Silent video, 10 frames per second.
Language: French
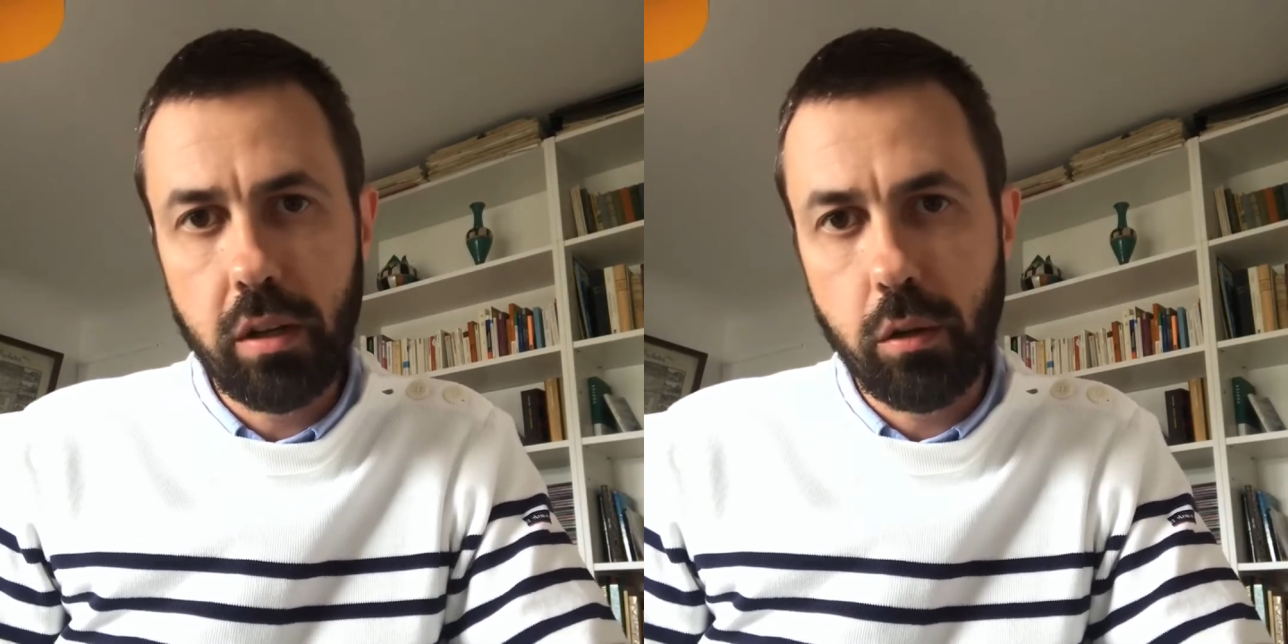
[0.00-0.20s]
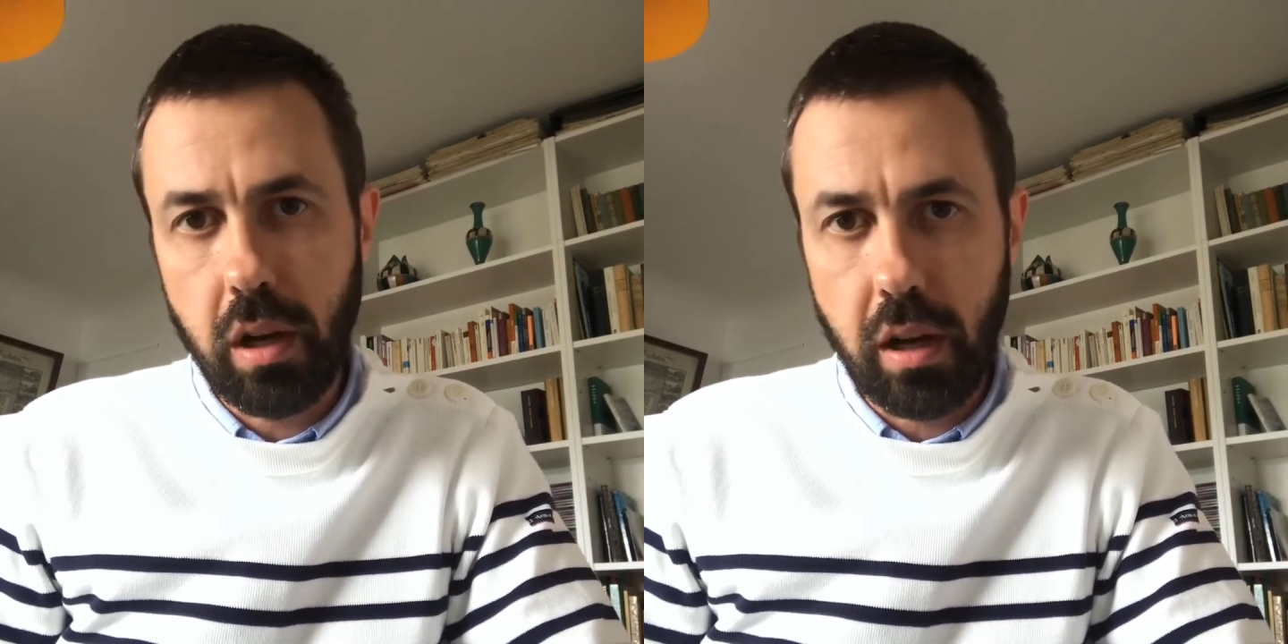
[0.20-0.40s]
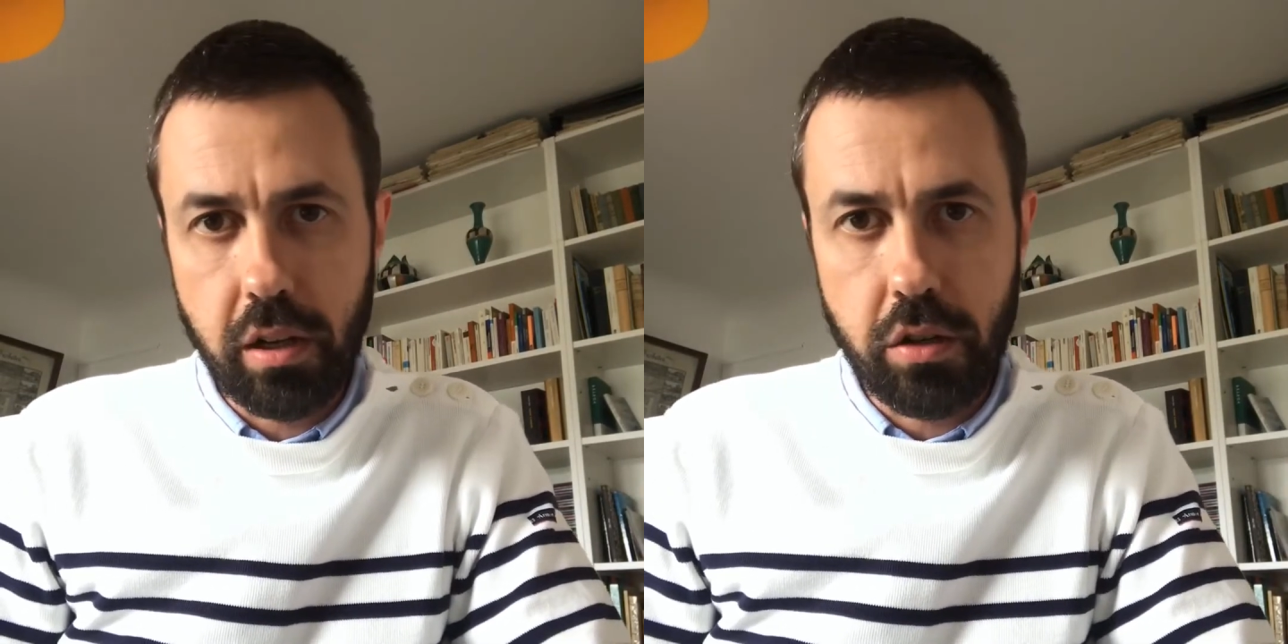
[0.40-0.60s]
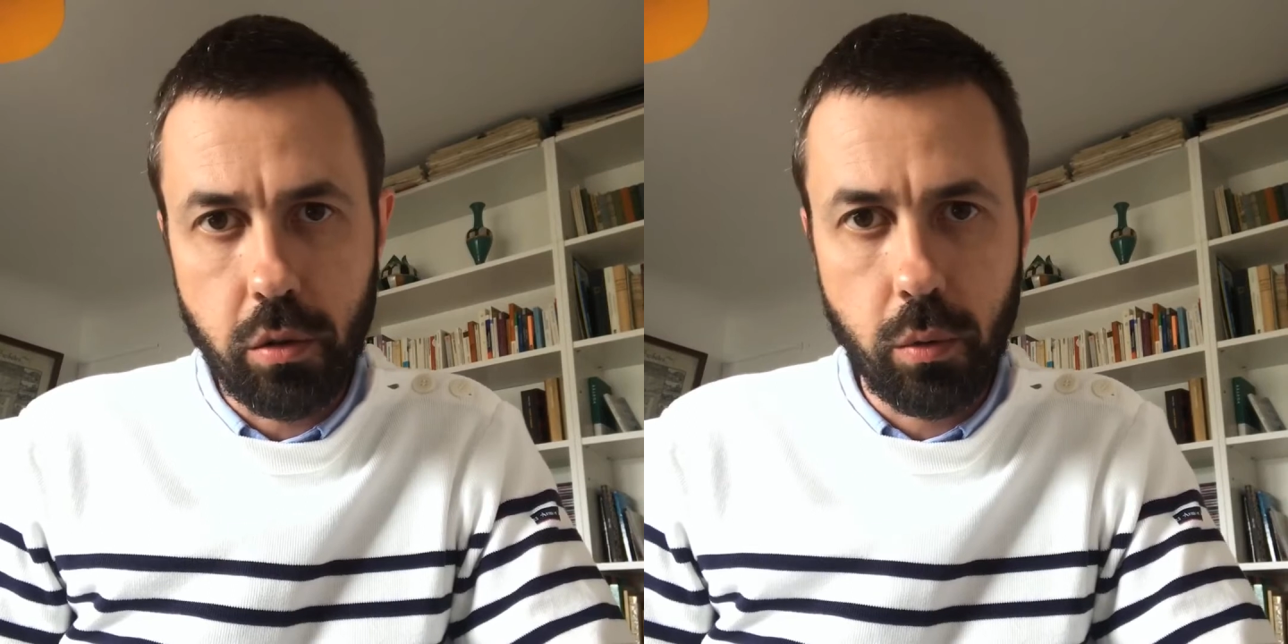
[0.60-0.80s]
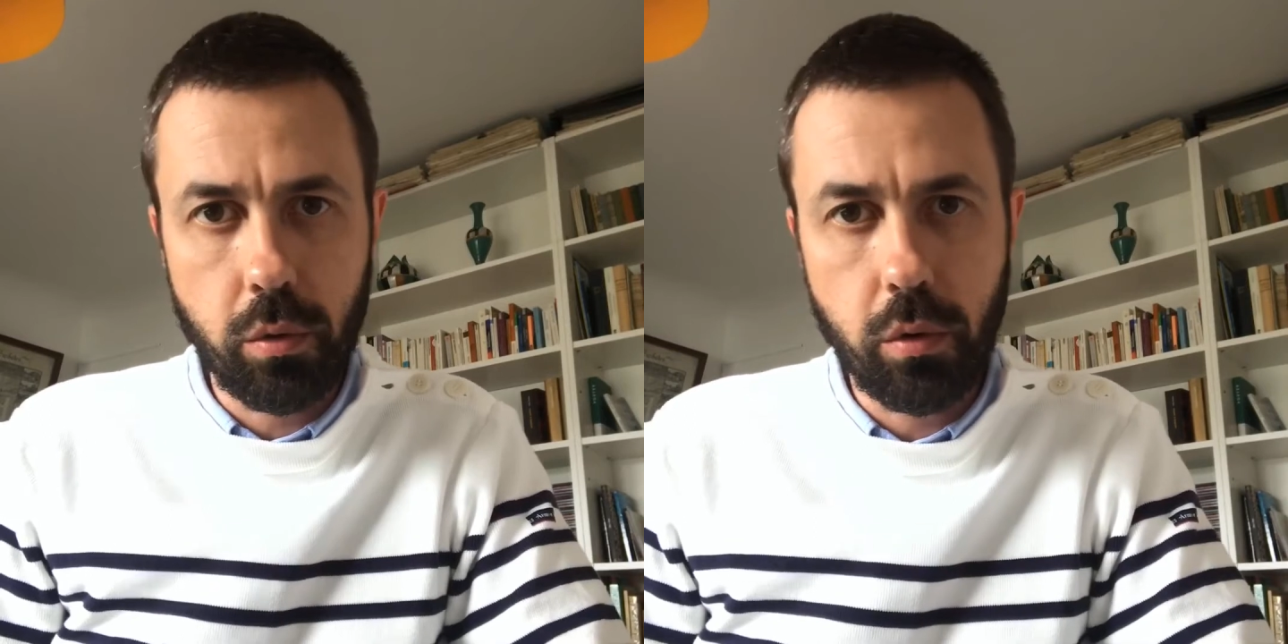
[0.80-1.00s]
et de la
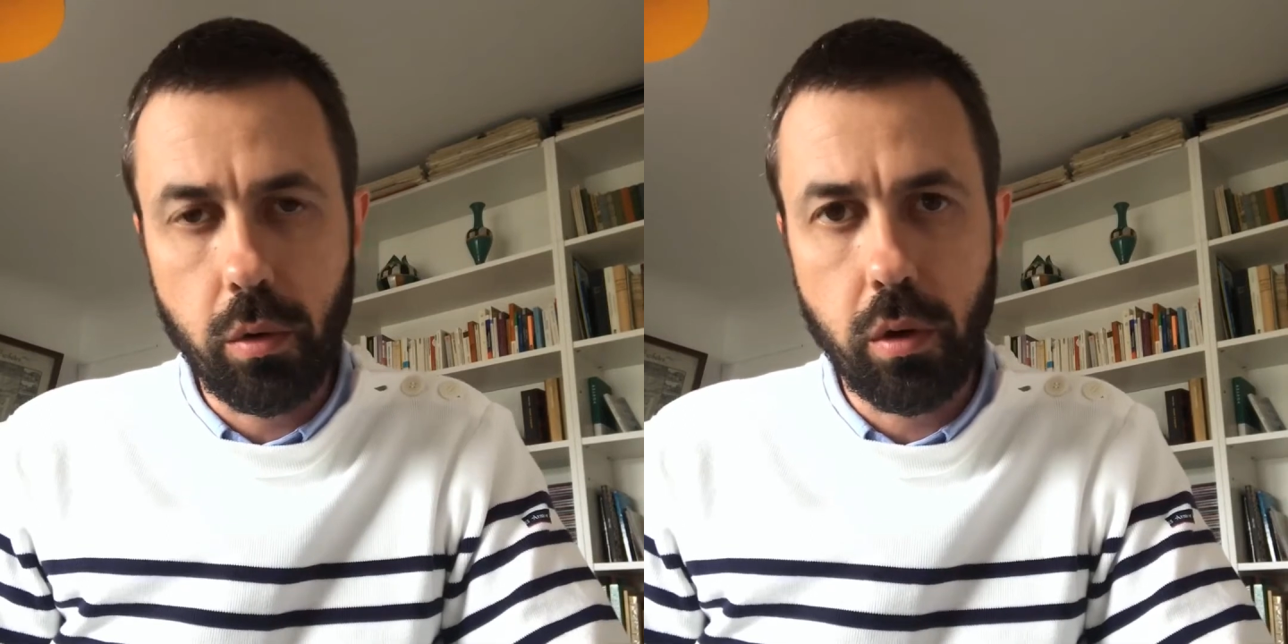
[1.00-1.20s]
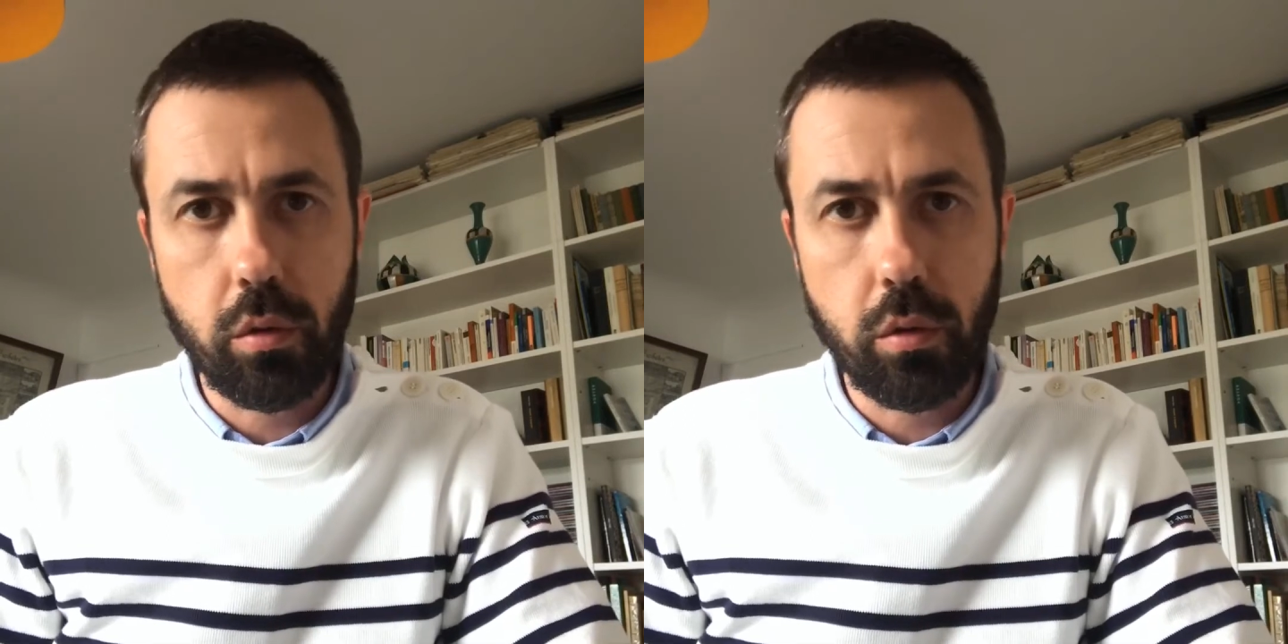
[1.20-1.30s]
religion euh,